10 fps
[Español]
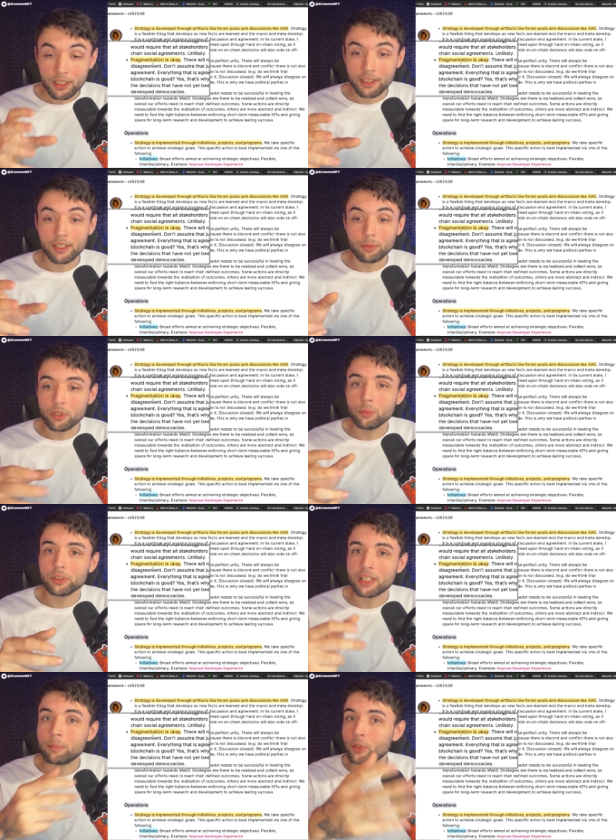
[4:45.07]
que, bueno, pues
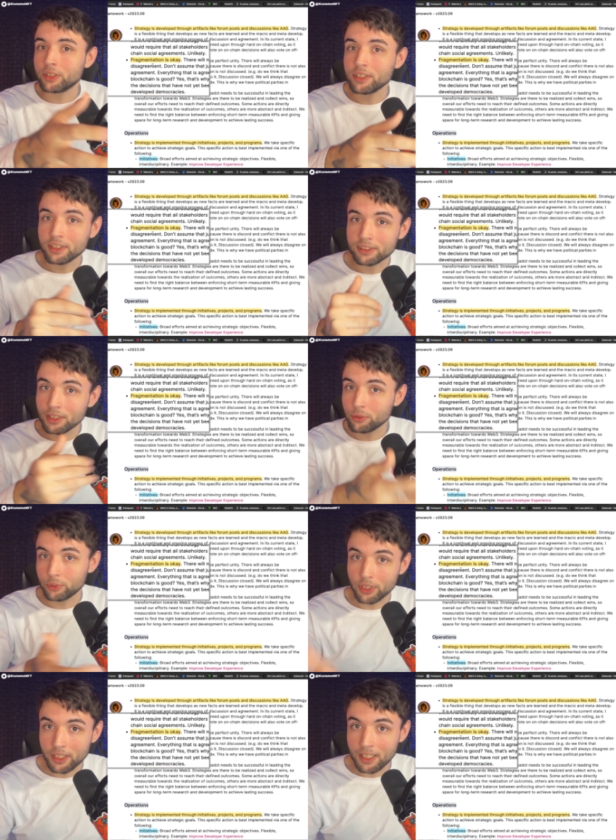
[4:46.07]
que apoyen
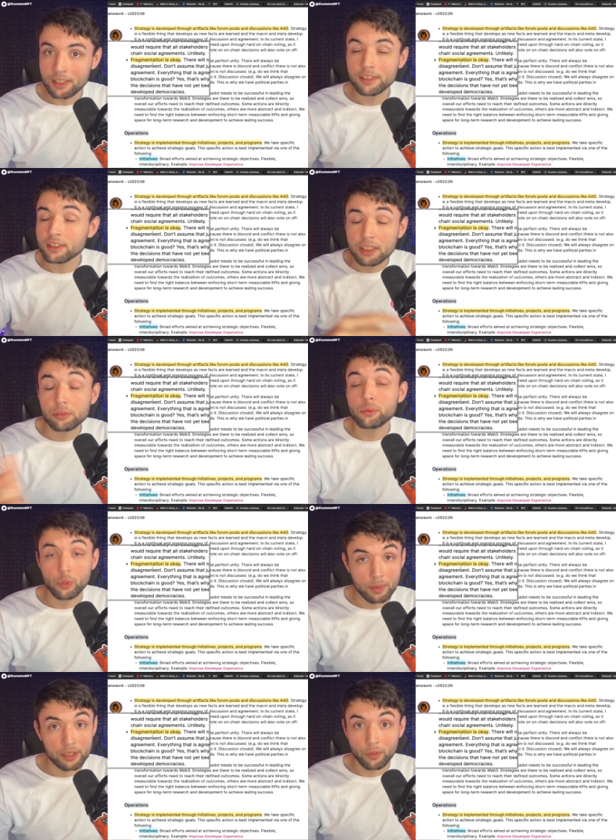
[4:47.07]
distintos ideales, eso es lo
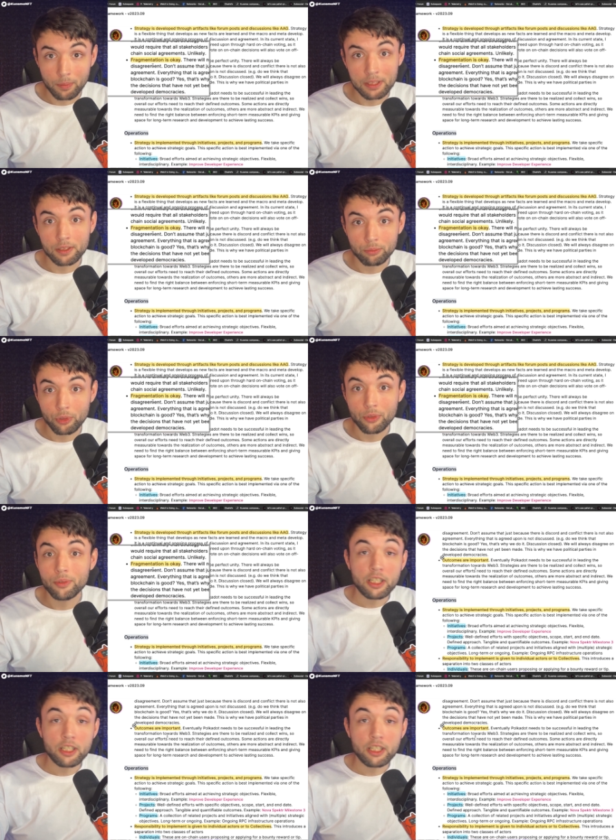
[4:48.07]
más normal del mundo.